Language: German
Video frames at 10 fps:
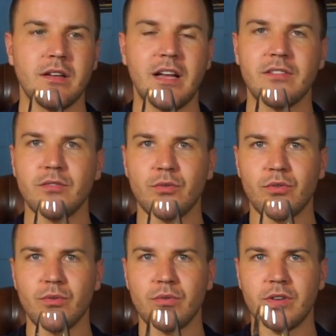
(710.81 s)

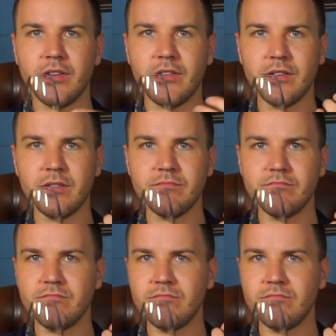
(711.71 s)
Haselnussnote, diese